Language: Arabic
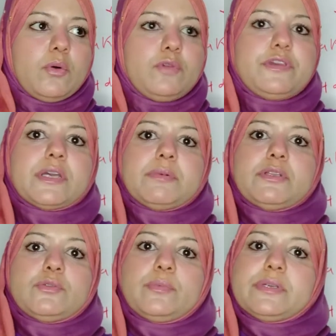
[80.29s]
وفي كمان
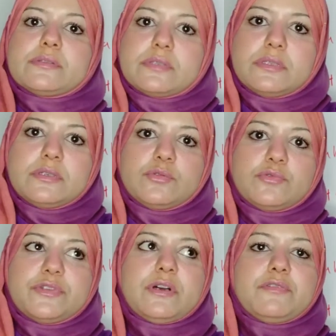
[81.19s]
النوبيان سي
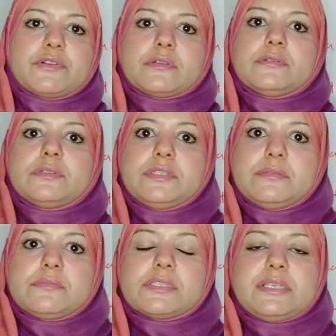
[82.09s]
وفي افريكان
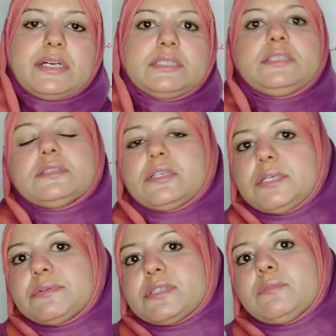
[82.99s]
دريمز يعني
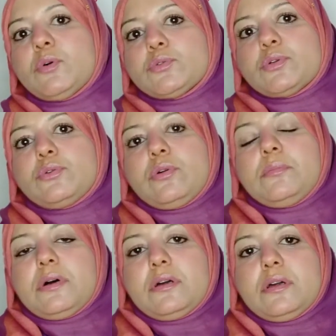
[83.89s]
تقريبا زي ما قلت لكم
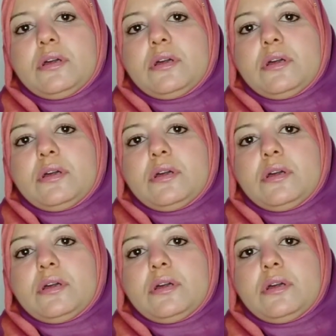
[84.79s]
هم